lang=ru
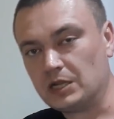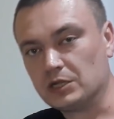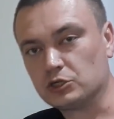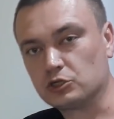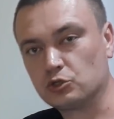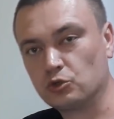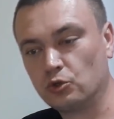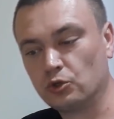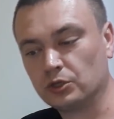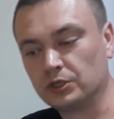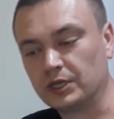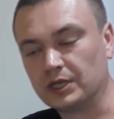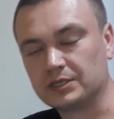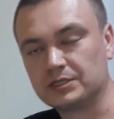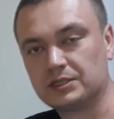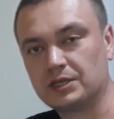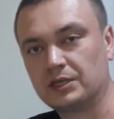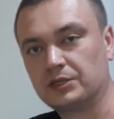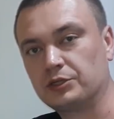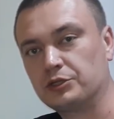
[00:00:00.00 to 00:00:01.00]
что
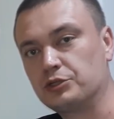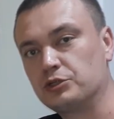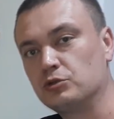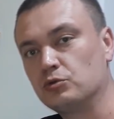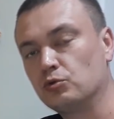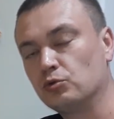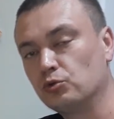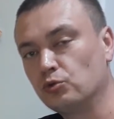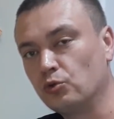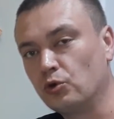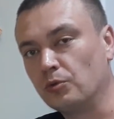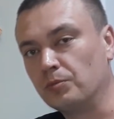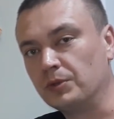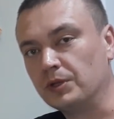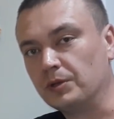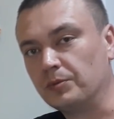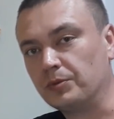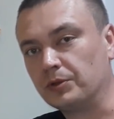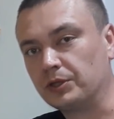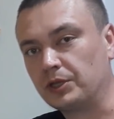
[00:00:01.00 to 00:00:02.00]
достаточно
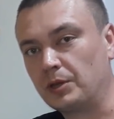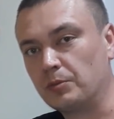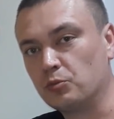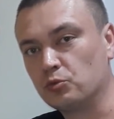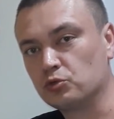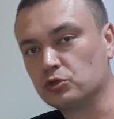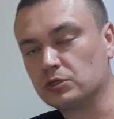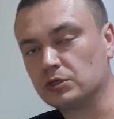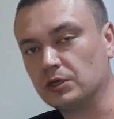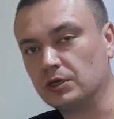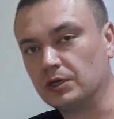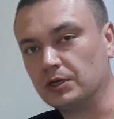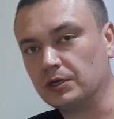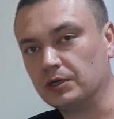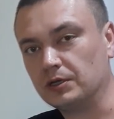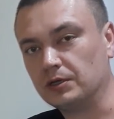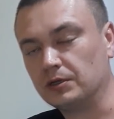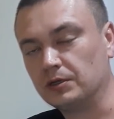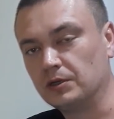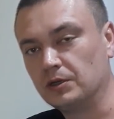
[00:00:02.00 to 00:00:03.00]
удобно, потому
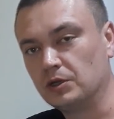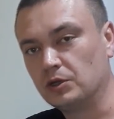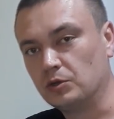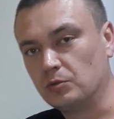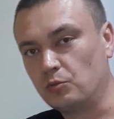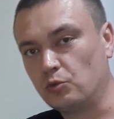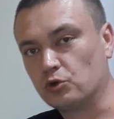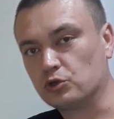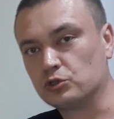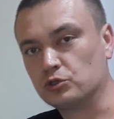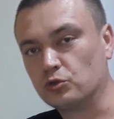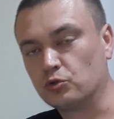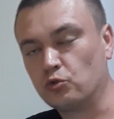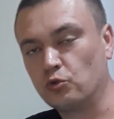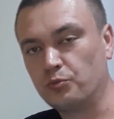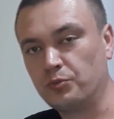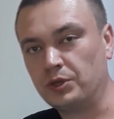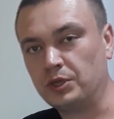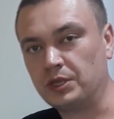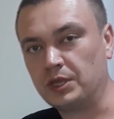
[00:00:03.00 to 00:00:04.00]
что можно
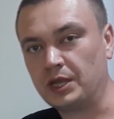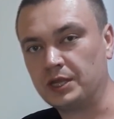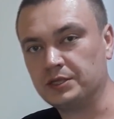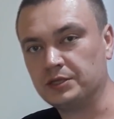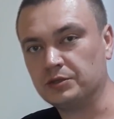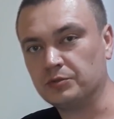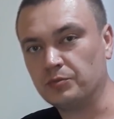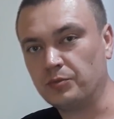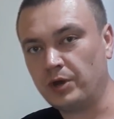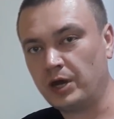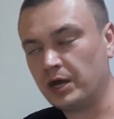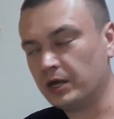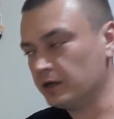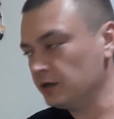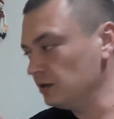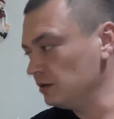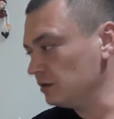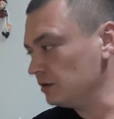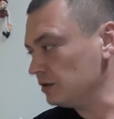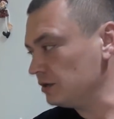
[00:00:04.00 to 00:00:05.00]
купить один
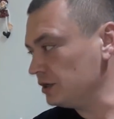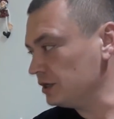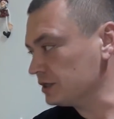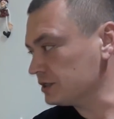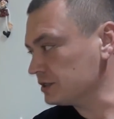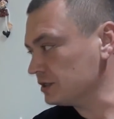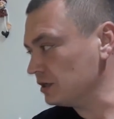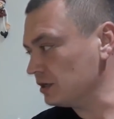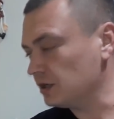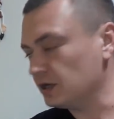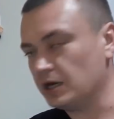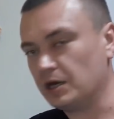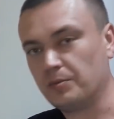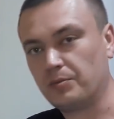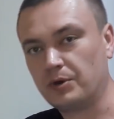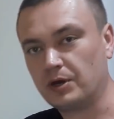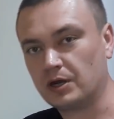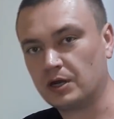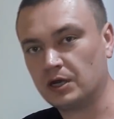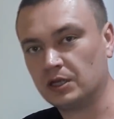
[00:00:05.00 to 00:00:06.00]
бак, несколько
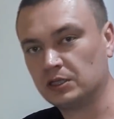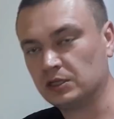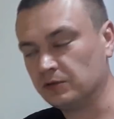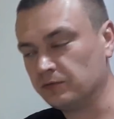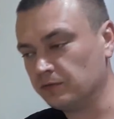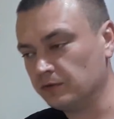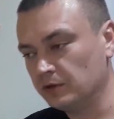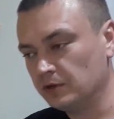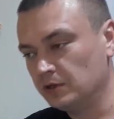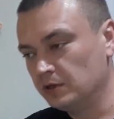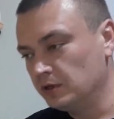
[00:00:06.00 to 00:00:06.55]
аппаратов,